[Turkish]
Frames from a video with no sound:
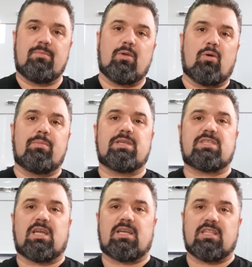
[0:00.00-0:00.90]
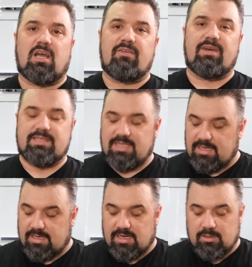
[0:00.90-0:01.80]
Bir 15 dakika daha
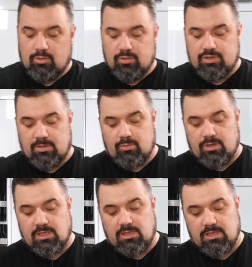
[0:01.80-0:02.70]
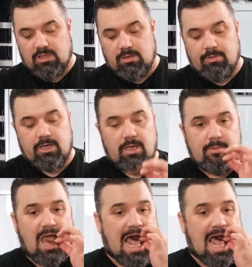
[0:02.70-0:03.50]
versek garanti olacak. Bu arada tadına da bakayım.